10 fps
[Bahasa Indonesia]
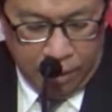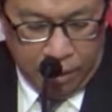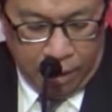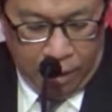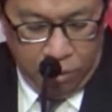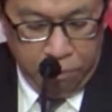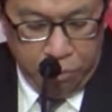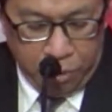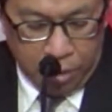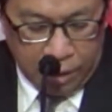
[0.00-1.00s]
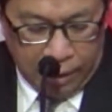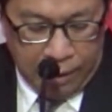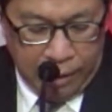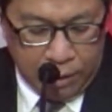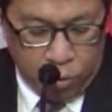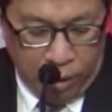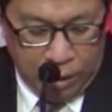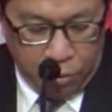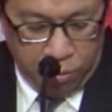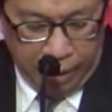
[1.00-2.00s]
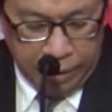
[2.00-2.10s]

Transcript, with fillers: Lalu murkalah tuan rumah